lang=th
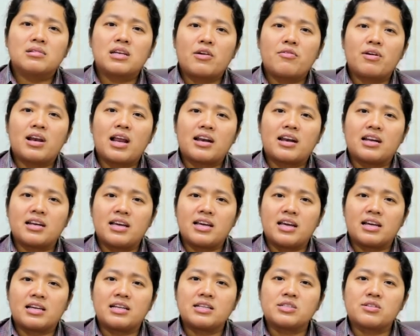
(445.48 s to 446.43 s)
ในเวลานั้นเอ
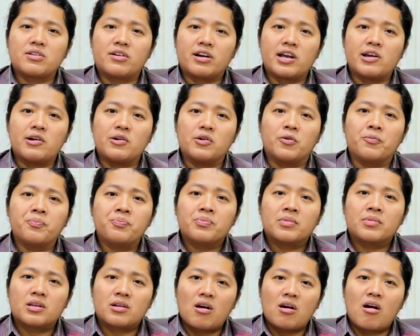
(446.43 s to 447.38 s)
ง อิสราเอล
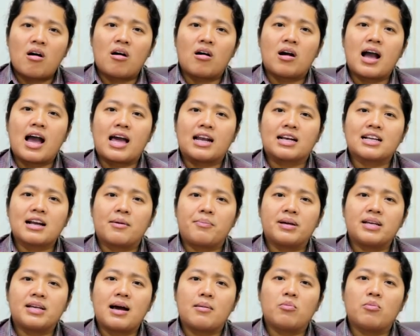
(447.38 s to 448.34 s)
ก็หันกลับ
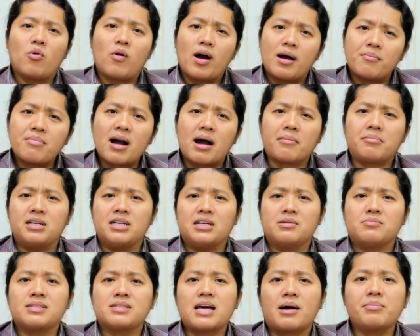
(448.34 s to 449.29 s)
ไปทำความบาป
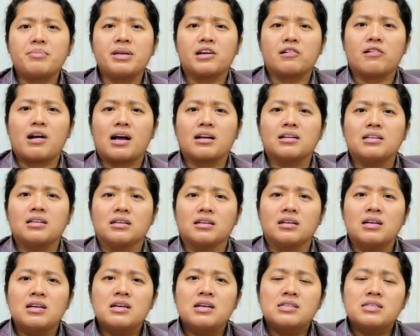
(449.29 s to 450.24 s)
เดิมซ้ำอีกครั้งหนึ่ง
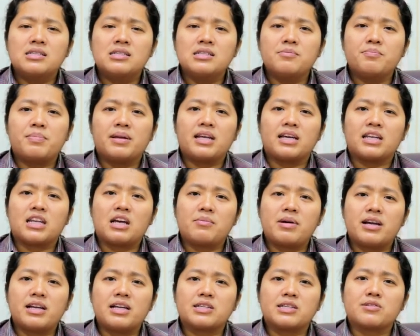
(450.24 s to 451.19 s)
ซึ่งเป็นเหตุ
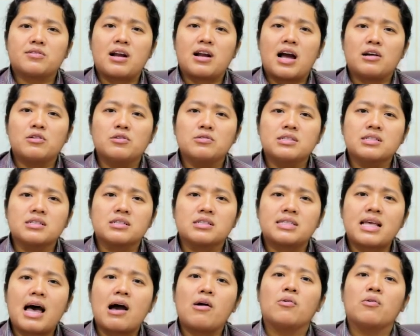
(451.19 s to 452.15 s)
ทำให้เอสรารู้สึก
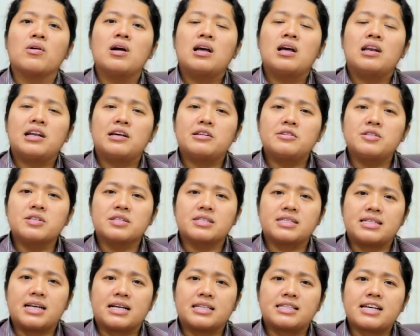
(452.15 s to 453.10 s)
เศร้า และรู้สึก
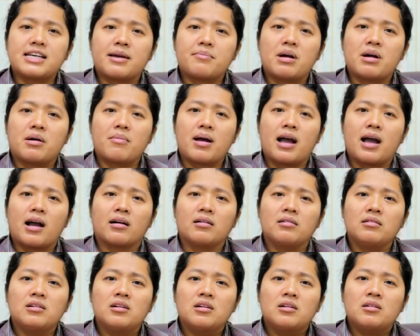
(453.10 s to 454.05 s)
เสียใจมา
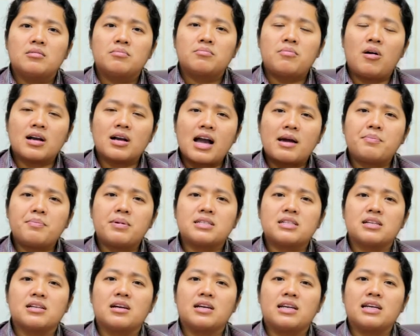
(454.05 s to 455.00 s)
กๆ เพราะการไป
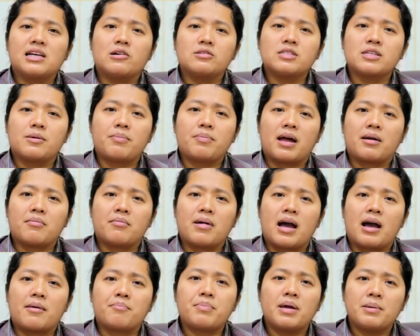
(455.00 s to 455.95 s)
เฉลยที่เขาสัมผัส
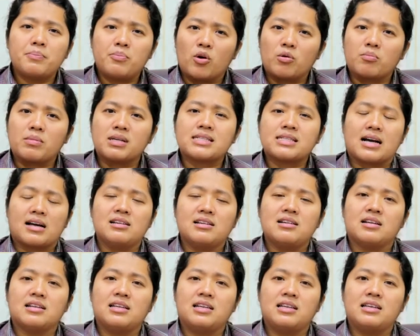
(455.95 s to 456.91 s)
มาเป็นผลมาจาก
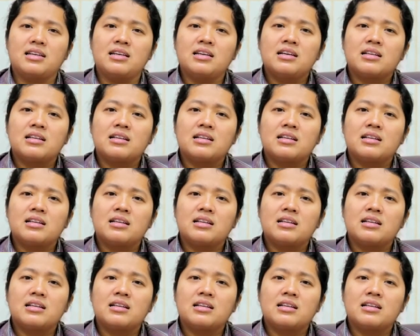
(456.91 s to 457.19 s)
เรื่องนี้